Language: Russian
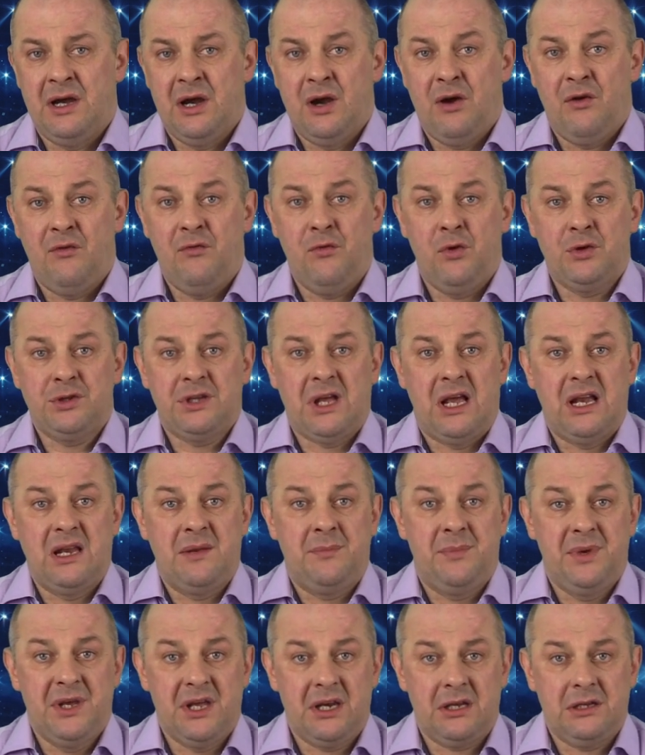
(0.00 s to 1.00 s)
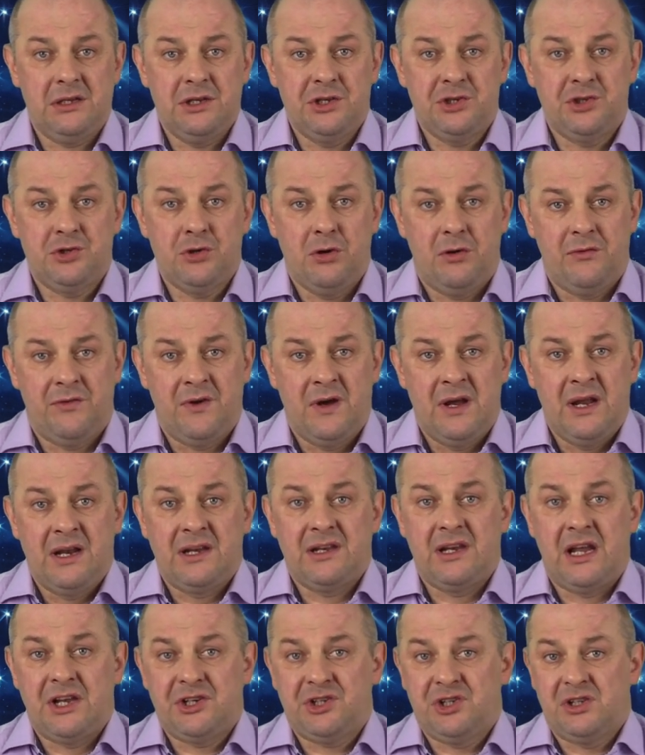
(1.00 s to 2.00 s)
Вот и Альберт Лещев
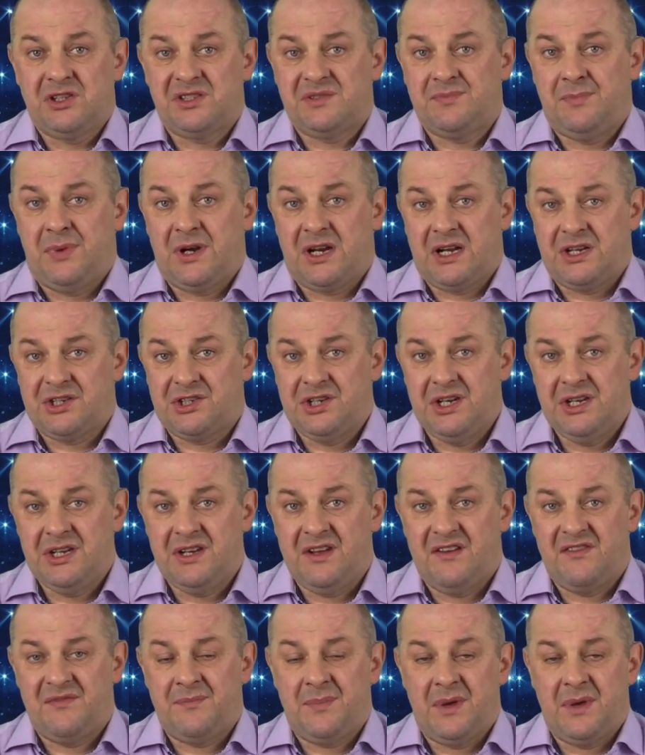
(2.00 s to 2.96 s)
начал с поражения в